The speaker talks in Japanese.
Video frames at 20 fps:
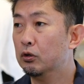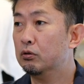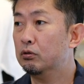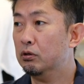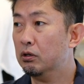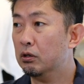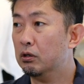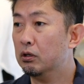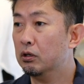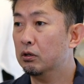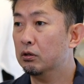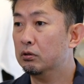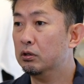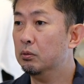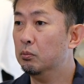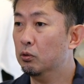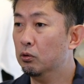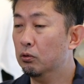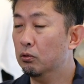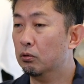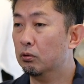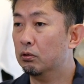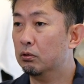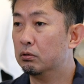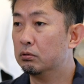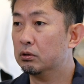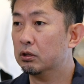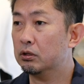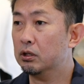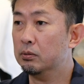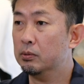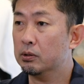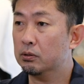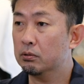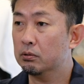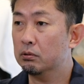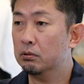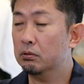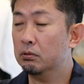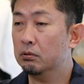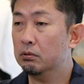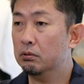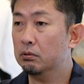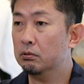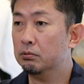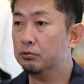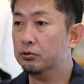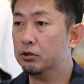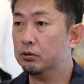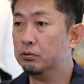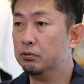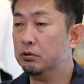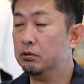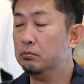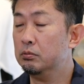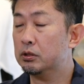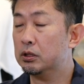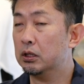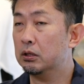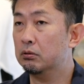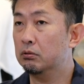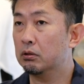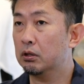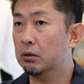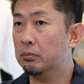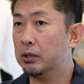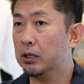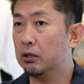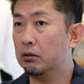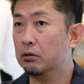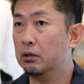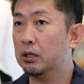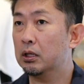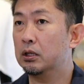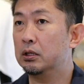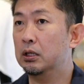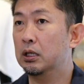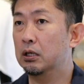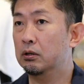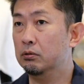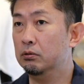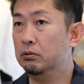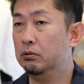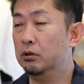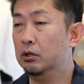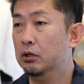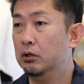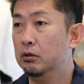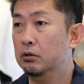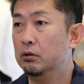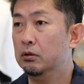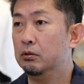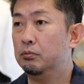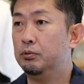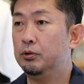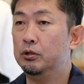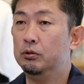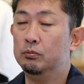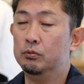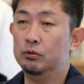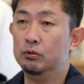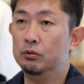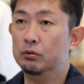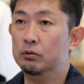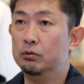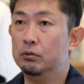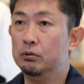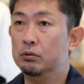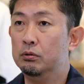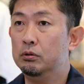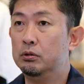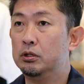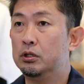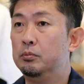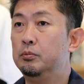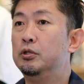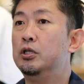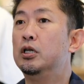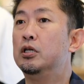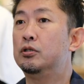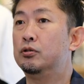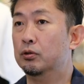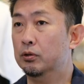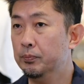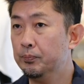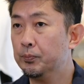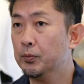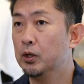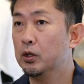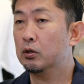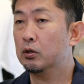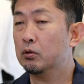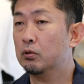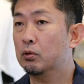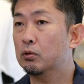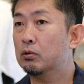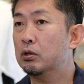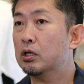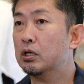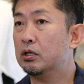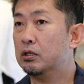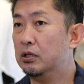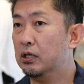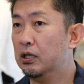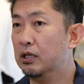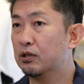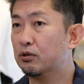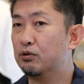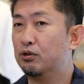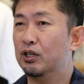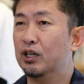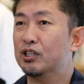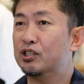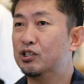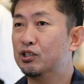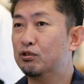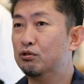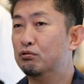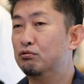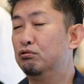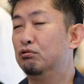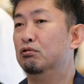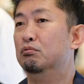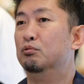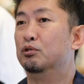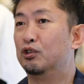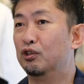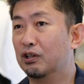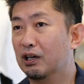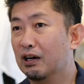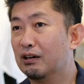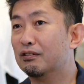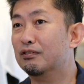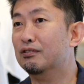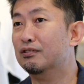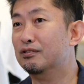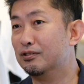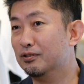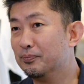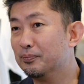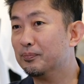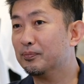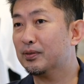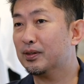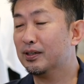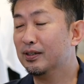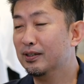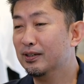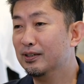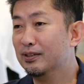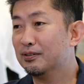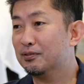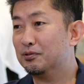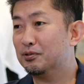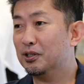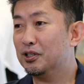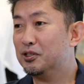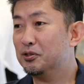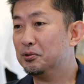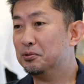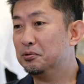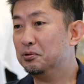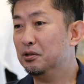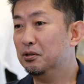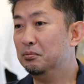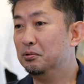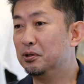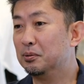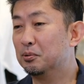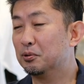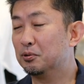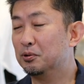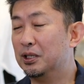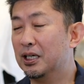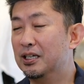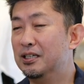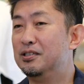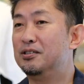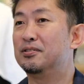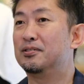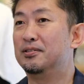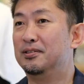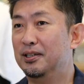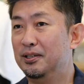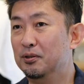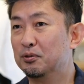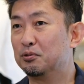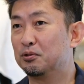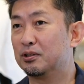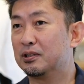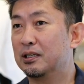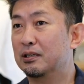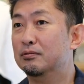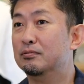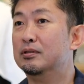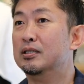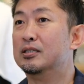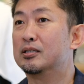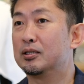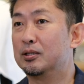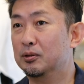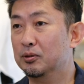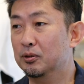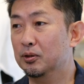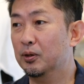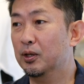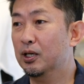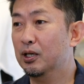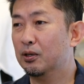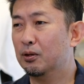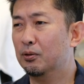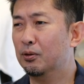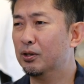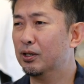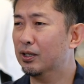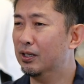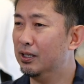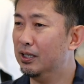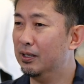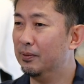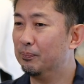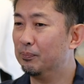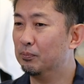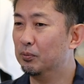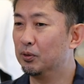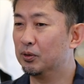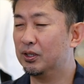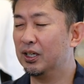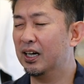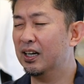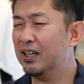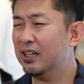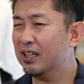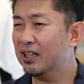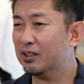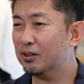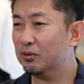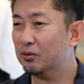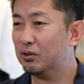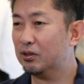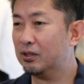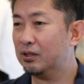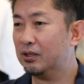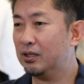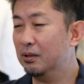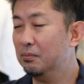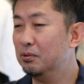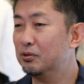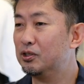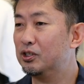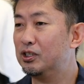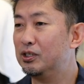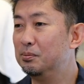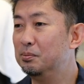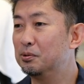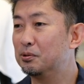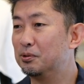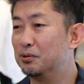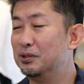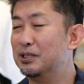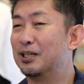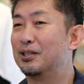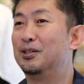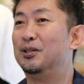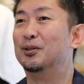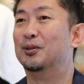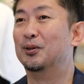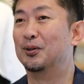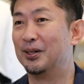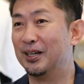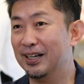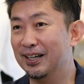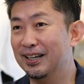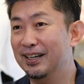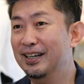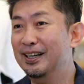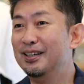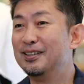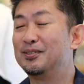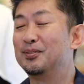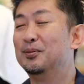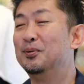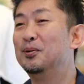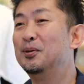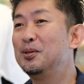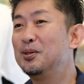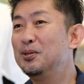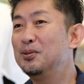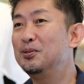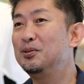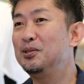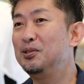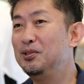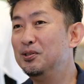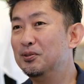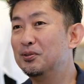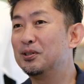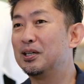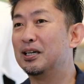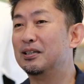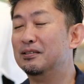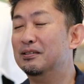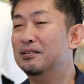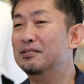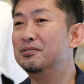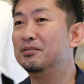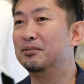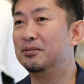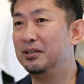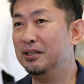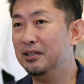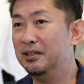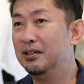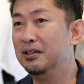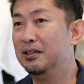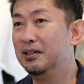ででも、例えばこの富士フイルムさんのカメラの中にあるフィルムシミュレーションこの中にね、クラシッククロームってのがあるんですよ。クラシッククロームって僕大好きでよく使うんですけど、これがね、もう誰がとっても渋くなるような、そういう色なんですよね。